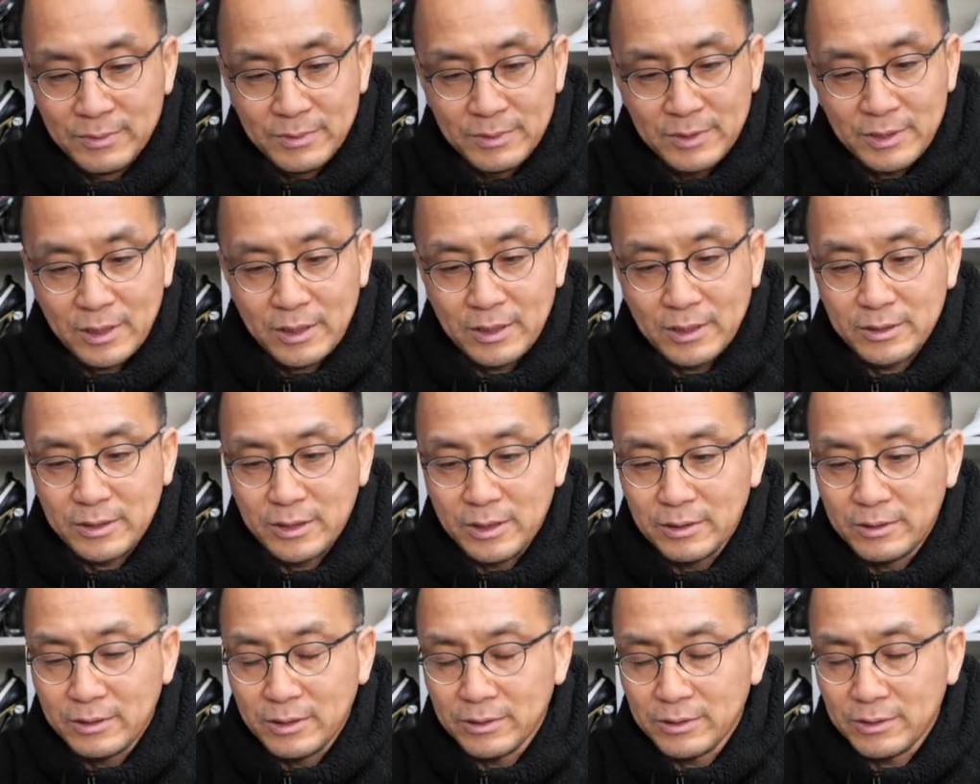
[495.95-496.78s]
사카
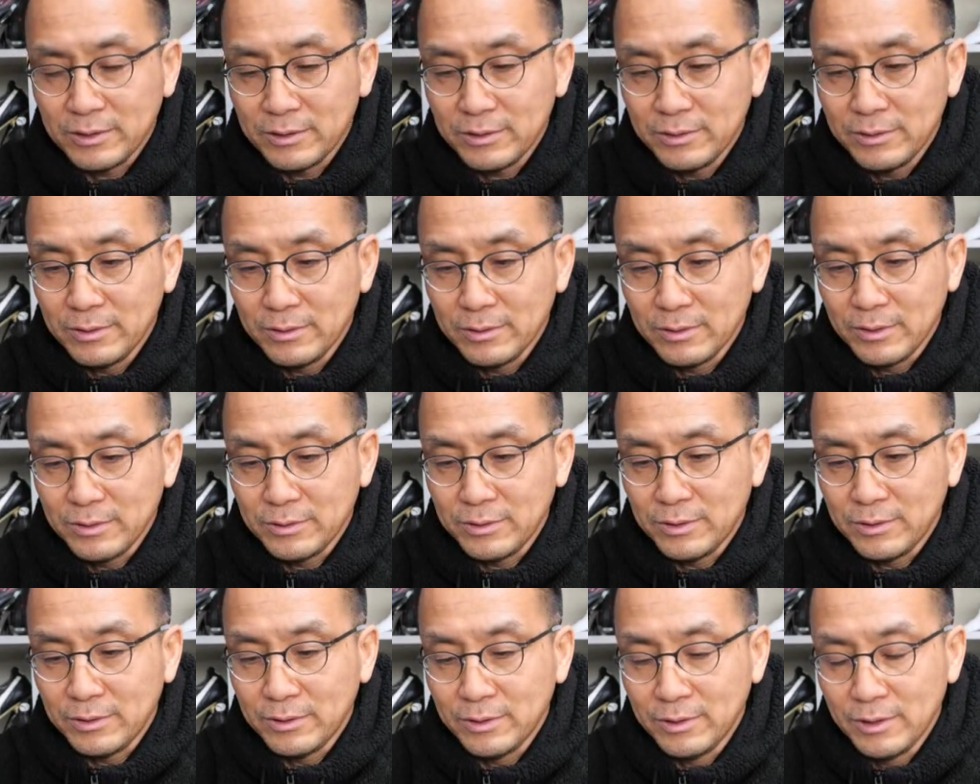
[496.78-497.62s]
사이트에서.
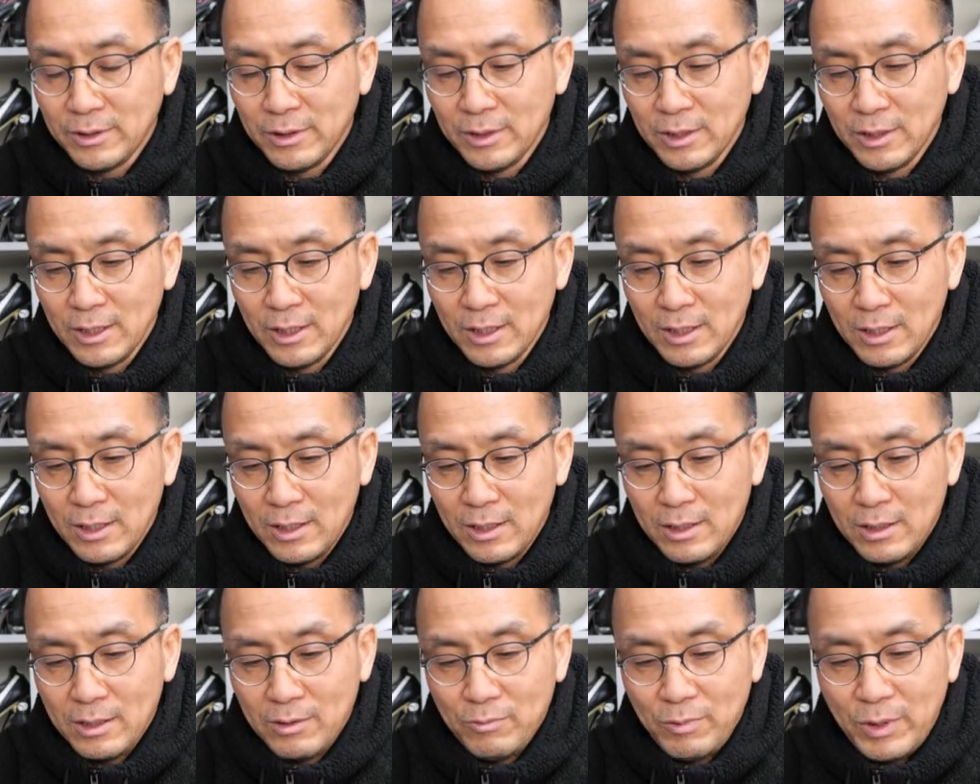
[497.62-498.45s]
그래서
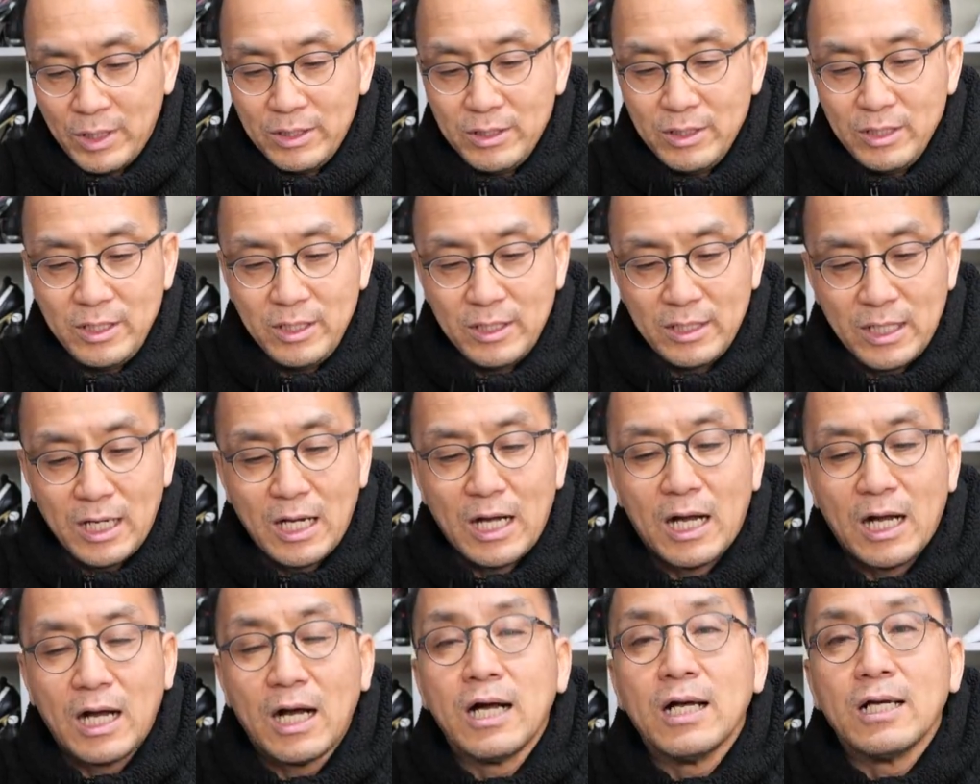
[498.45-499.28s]

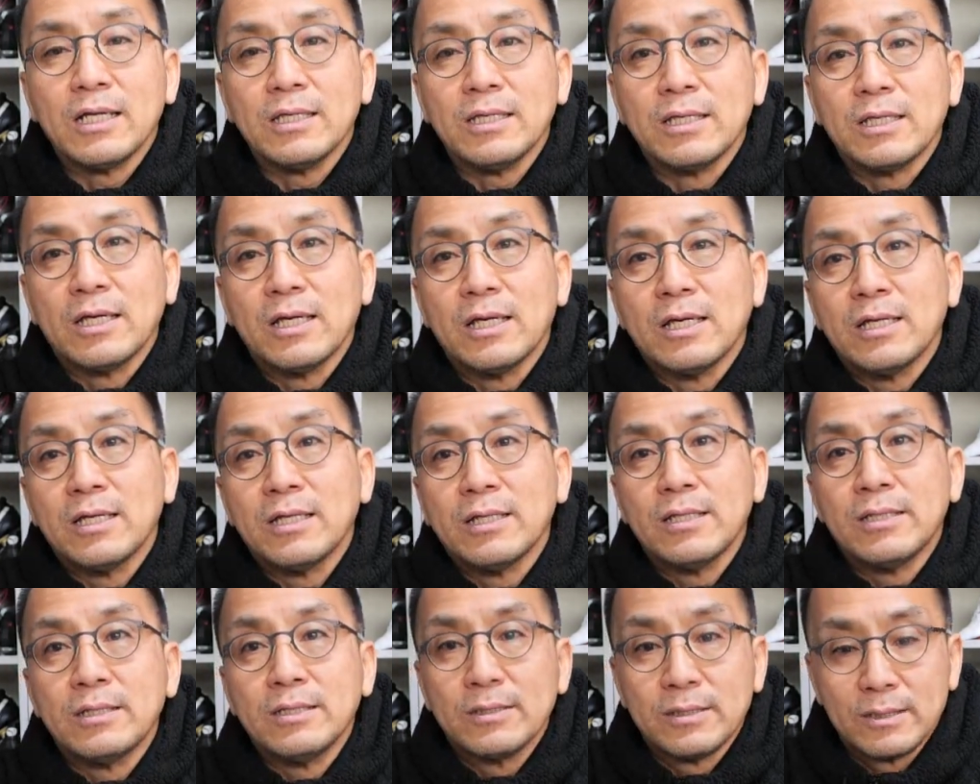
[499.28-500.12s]
웬일인가 이게
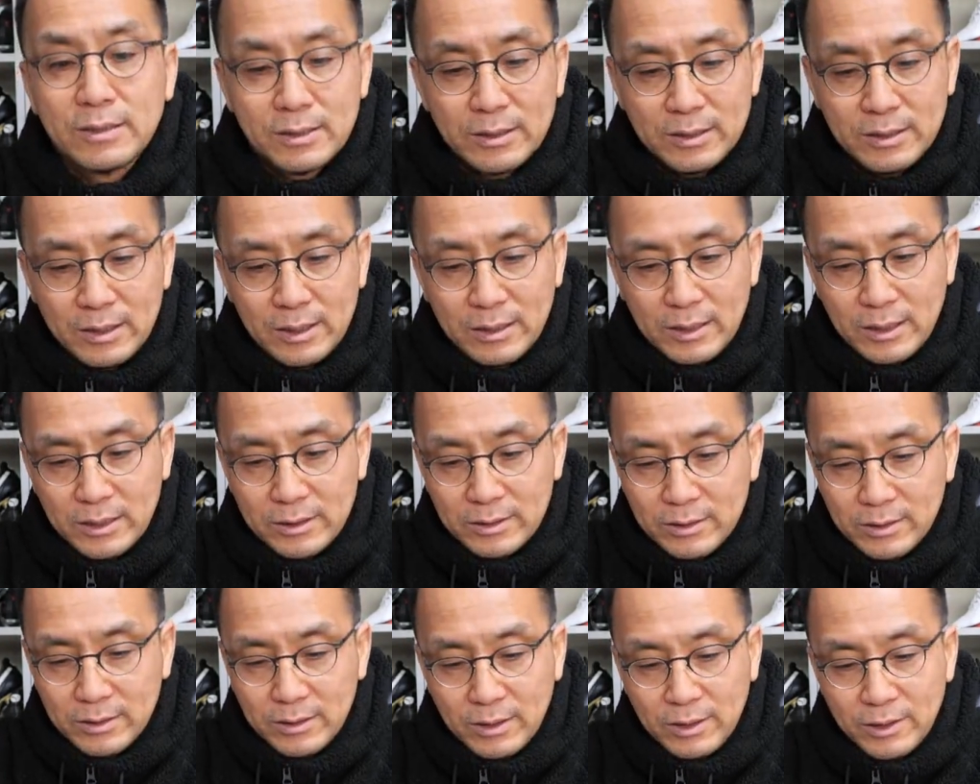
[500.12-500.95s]
그런 생각이
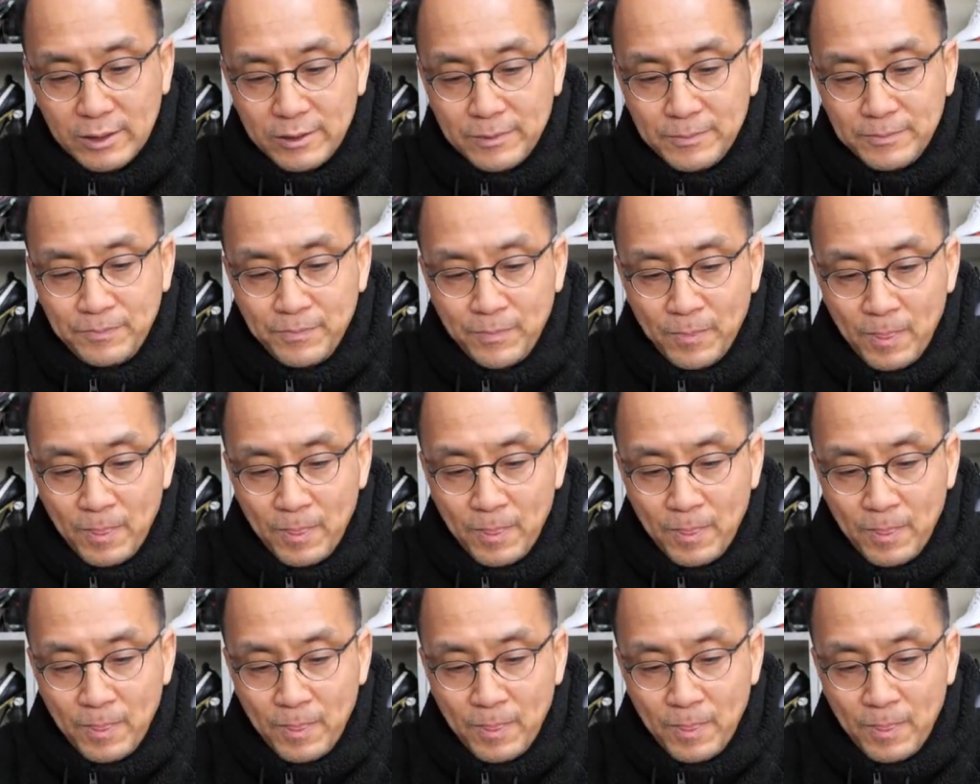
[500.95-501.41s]
드는데